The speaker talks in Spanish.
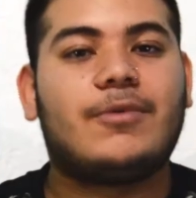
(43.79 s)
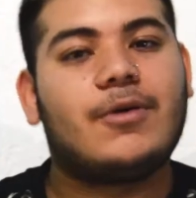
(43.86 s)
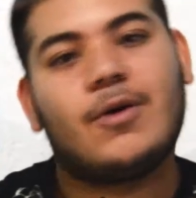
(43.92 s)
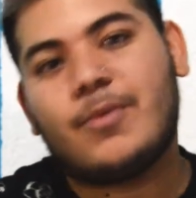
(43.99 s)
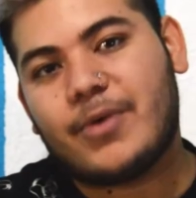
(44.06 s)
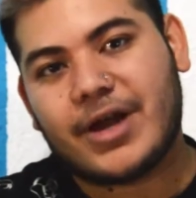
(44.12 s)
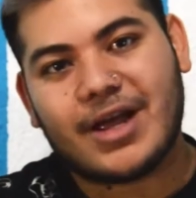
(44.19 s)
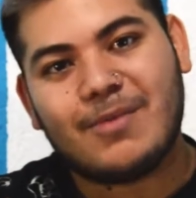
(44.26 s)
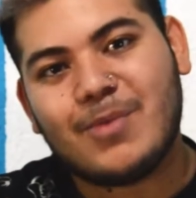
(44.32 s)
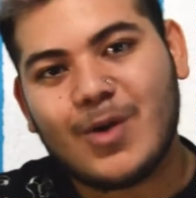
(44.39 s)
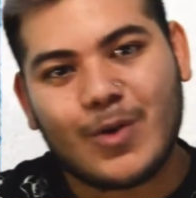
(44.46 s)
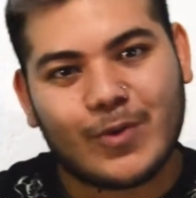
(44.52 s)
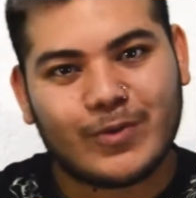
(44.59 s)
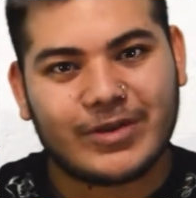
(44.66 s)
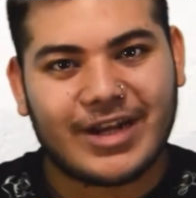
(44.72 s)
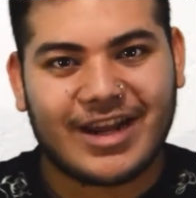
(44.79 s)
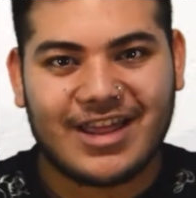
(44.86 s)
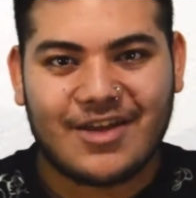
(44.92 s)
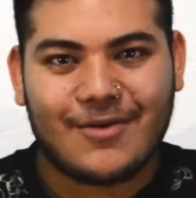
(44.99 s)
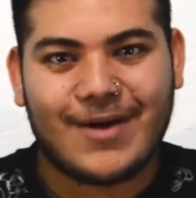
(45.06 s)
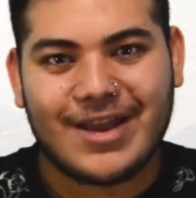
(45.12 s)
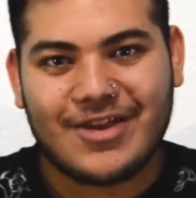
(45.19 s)
Como por ejemplo un traje
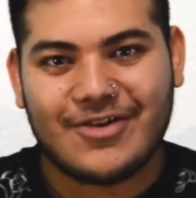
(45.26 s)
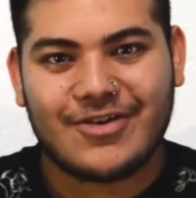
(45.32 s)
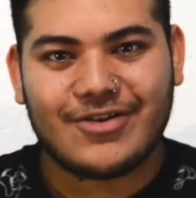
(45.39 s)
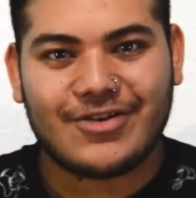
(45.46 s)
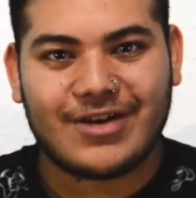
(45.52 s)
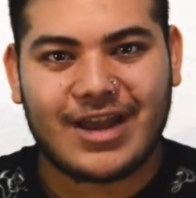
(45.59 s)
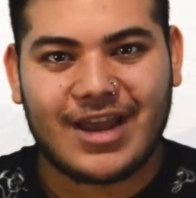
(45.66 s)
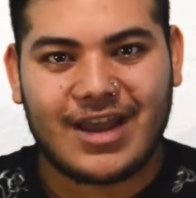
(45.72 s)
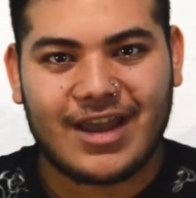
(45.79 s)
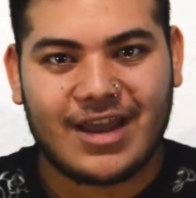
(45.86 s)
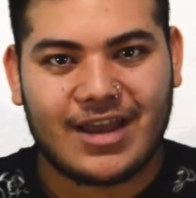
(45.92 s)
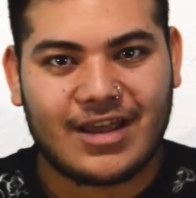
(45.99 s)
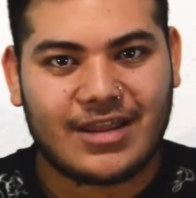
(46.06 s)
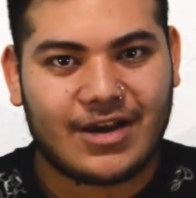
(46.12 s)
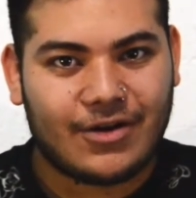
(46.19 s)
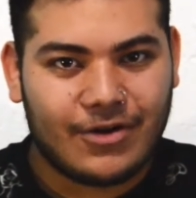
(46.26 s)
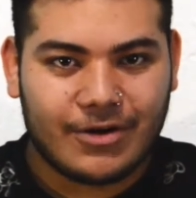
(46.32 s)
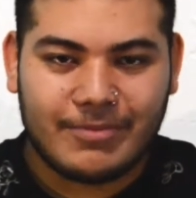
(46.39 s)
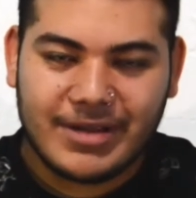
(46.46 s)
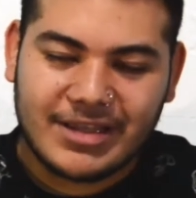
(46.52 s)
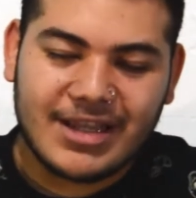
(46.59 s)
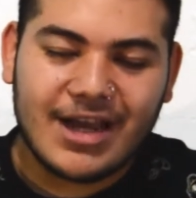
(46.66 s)
de baño eh, de color
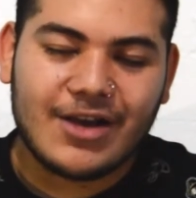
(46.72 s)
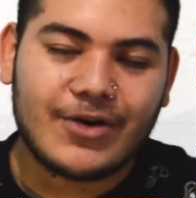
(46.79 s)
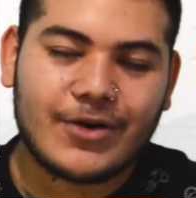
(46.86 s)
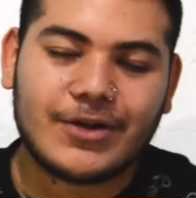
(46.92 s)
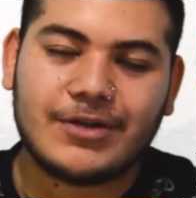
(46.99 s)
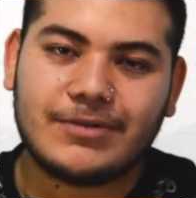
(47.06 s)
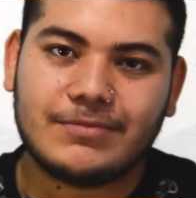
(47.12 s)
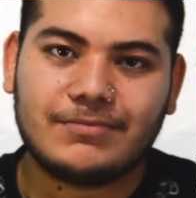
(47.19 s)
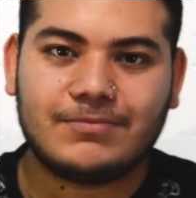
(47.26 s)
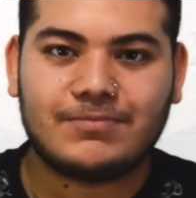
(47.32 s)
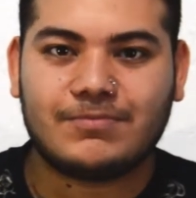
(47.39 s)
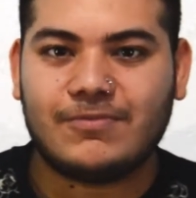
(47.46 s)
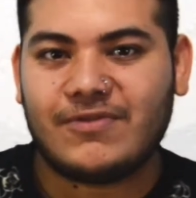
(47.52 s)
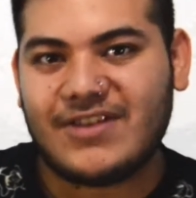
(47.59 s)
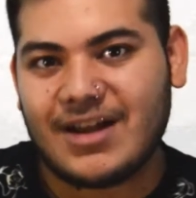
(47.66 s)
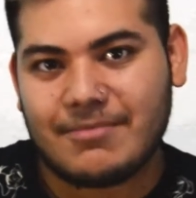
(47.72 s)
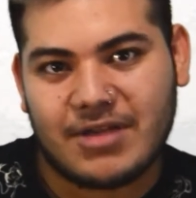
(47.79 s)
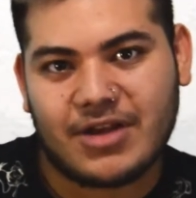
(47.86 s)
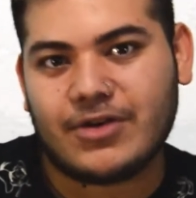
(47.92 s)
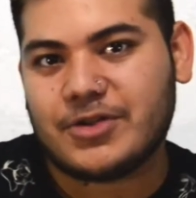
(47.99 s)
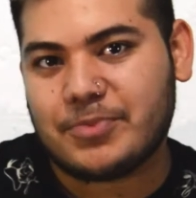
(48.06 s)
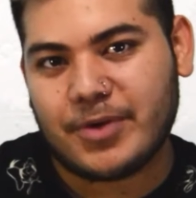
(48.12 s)
menta con
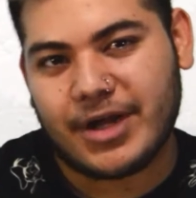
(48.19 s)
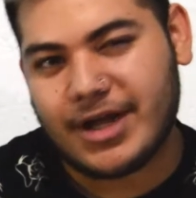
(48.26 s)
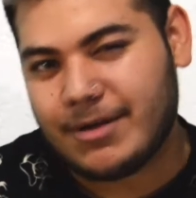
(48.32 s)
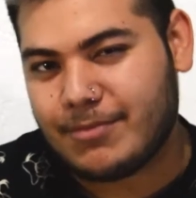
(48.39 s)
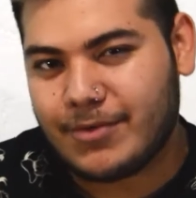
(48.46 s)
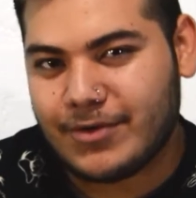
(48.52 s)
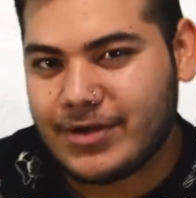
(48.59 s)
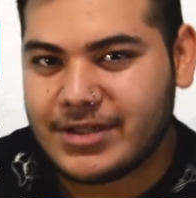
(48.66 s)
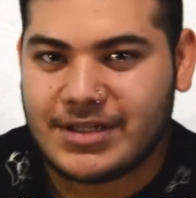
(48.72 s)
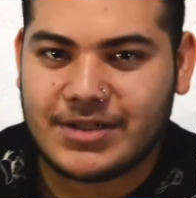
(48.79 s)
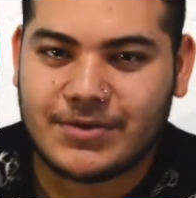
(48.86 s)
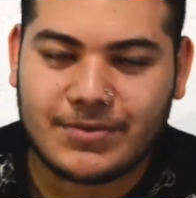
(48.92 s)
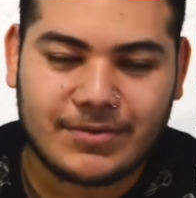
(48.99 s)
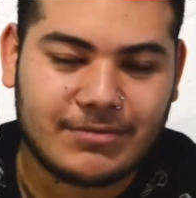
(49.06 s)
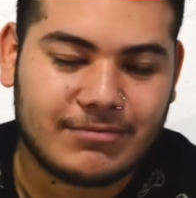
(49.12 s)
flamingos, por ejemplo. Esa es